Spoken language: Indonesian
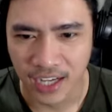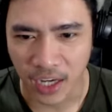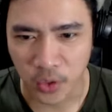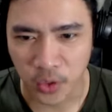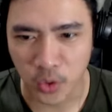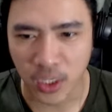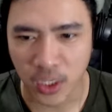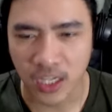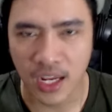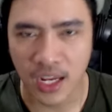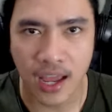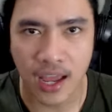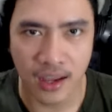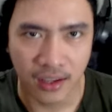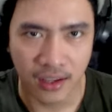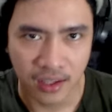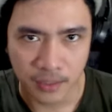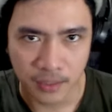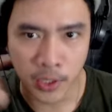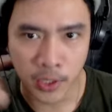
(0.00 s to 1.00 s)
aku kira
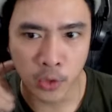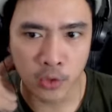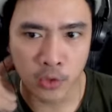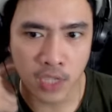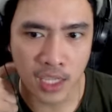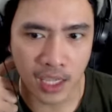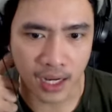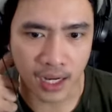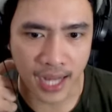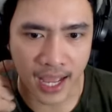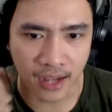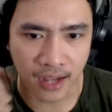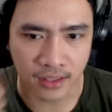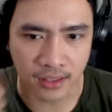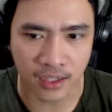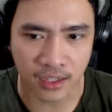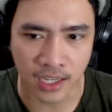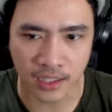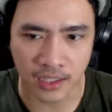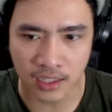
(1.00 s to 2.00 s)
pintunya hilang,
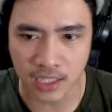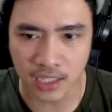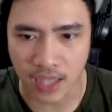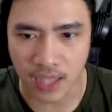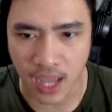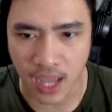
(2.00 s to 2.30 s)
ternyata tidak.